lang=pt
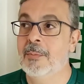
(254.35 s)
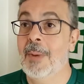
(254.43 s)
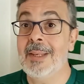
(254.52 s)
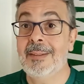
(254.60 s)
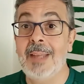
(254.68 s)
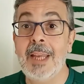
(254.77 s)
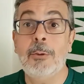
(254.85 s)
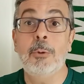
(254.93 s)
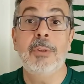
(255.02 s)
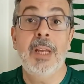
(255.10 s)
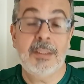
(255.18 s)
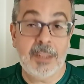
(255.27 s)
Mas dentro
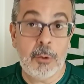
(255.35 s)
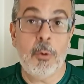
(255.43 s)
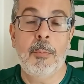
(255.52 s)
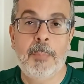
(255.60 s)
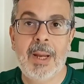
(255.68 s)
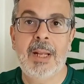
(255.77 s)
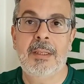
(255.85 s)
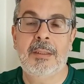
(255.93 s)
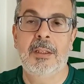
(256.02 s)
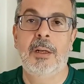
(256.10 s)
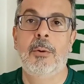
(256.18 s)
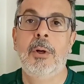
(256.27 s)
desta
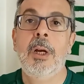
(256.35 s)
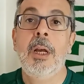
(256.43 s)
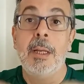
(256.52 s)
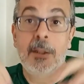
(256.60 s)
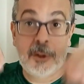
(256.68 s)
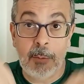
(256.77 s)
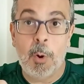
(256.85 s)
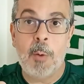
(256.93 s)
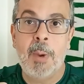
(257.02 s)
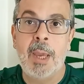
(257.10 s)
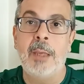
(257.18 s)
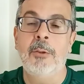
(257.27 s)
comparação de
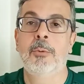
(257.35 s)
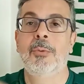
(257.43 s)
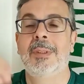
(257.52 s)
momento,